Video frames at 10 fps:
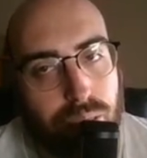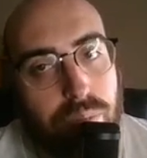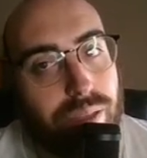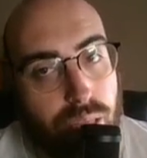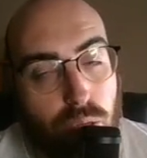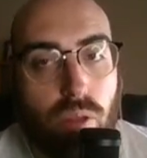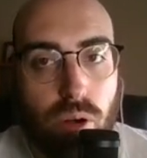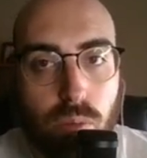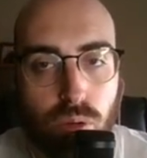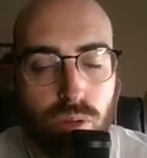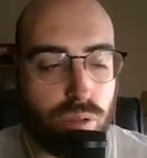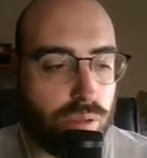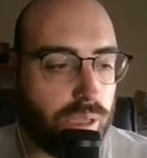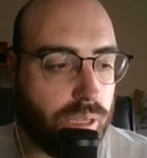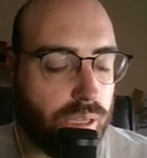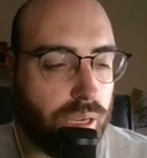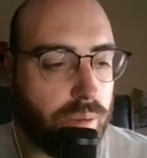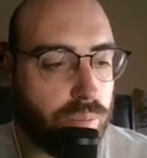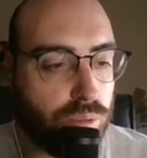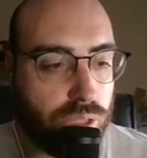descuadró mucho. Eh, hay
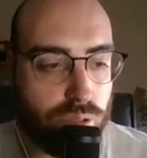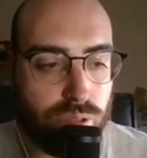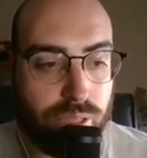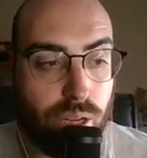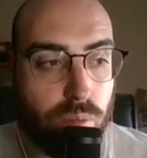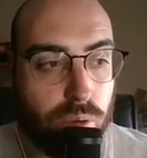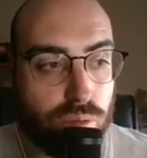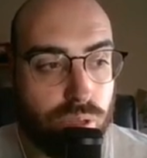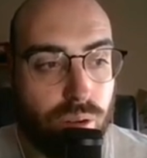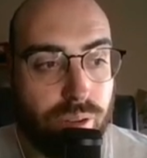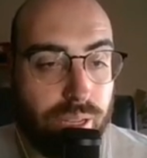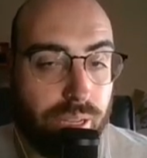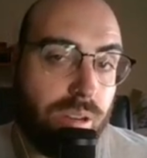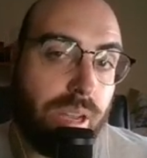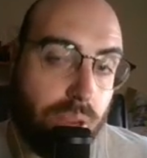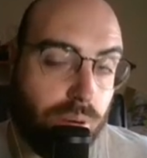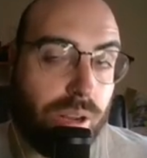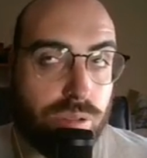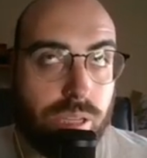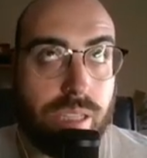muchas cosas que no me gustaron y creo que hay algunas
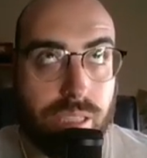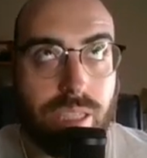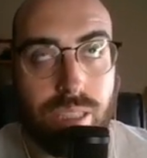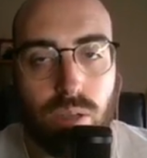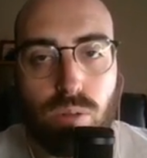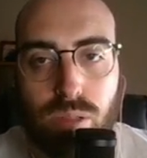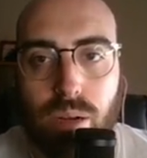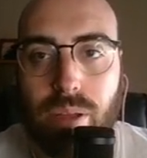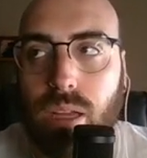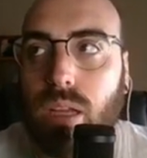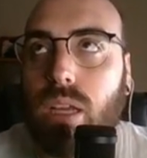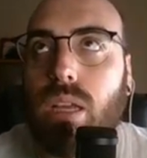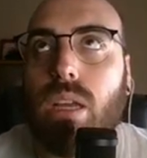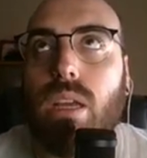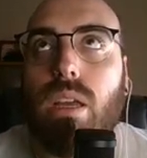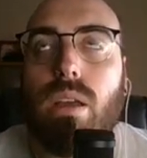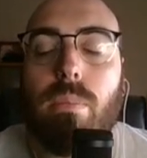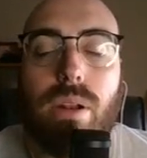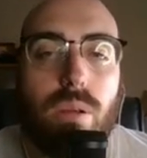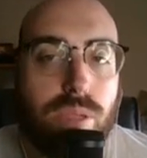cosas que siguen sin gustarme.
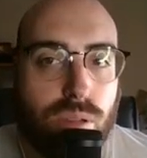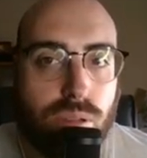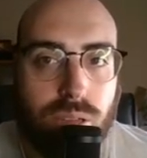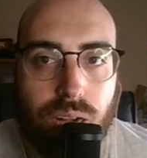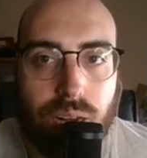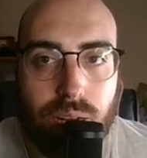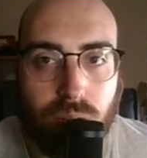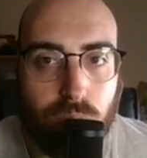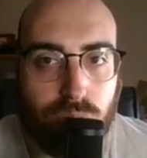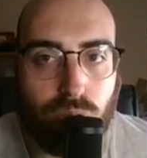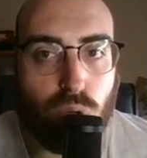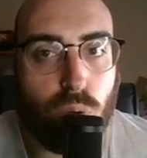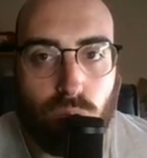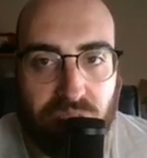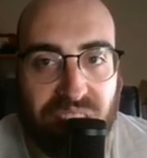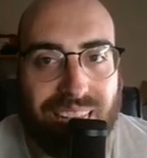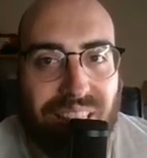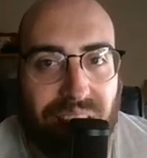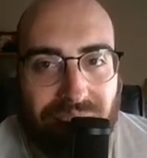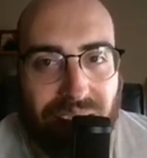Pero he visto el tráiler como tres o cuatro veces
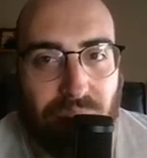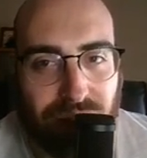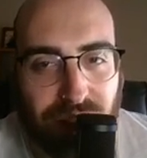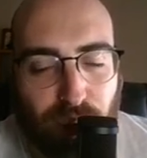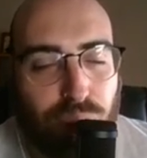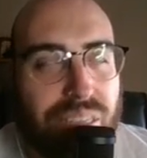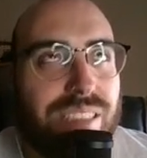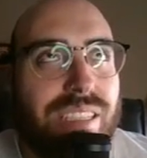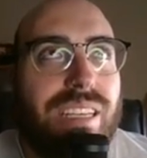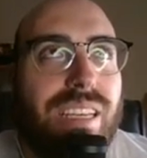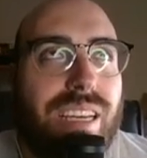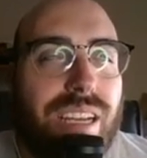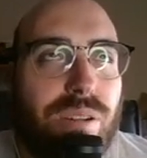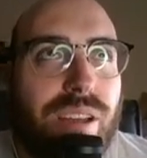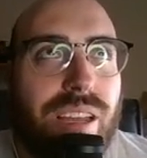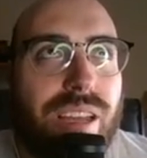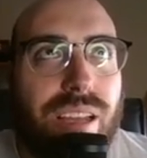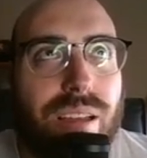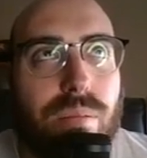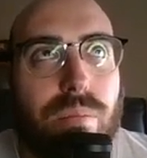cada día desde entonces y creo
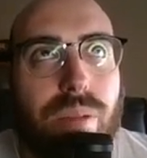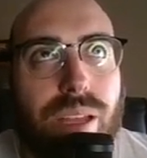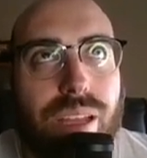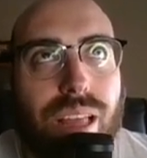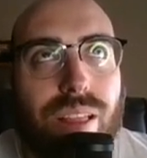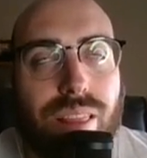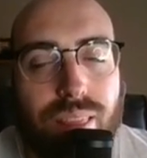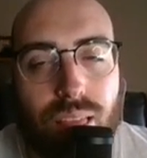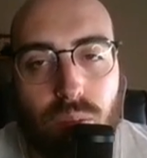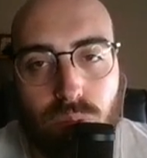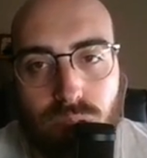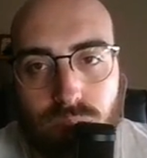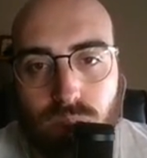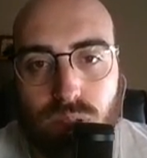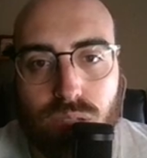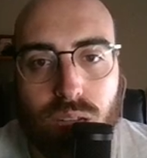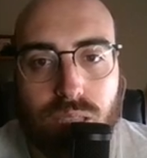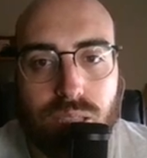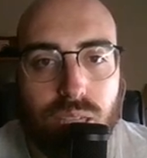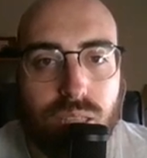que me he adaptado a muchas
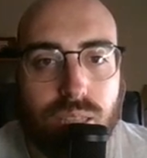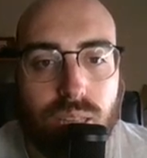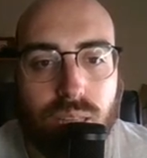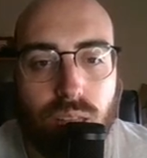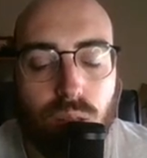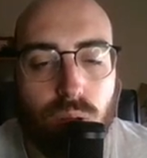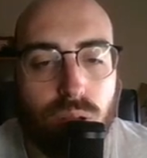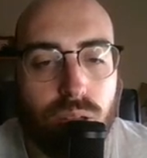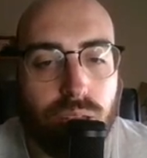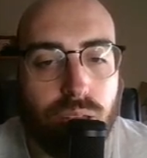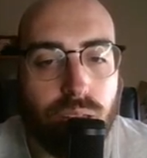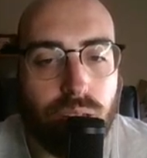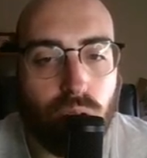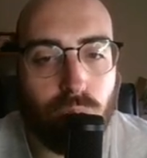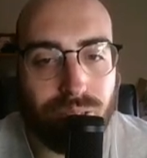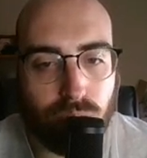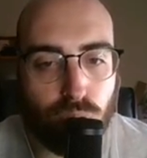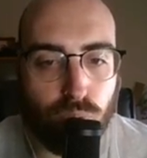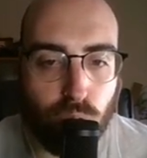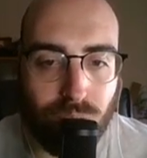cosas y he entendido que no va a ser
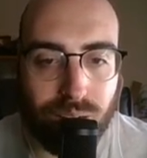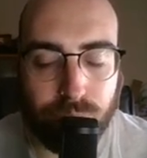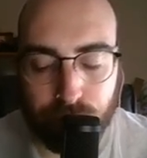todo igual